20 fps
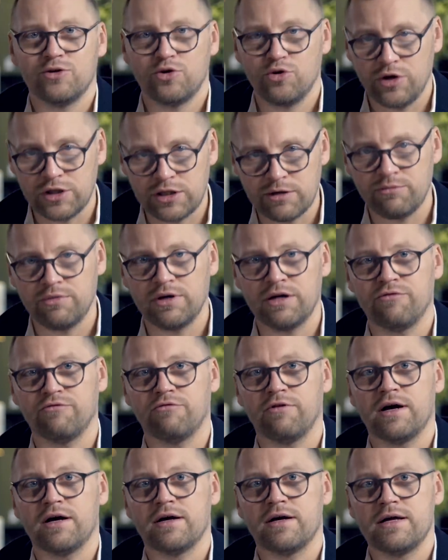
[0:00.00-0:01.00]
то это
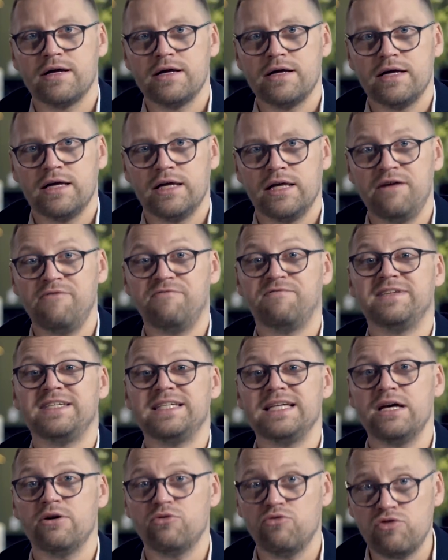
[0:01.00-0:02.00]
BMW. И
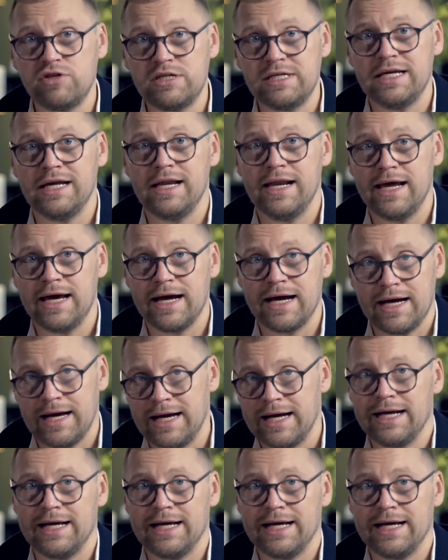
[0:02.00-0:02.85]
все усилия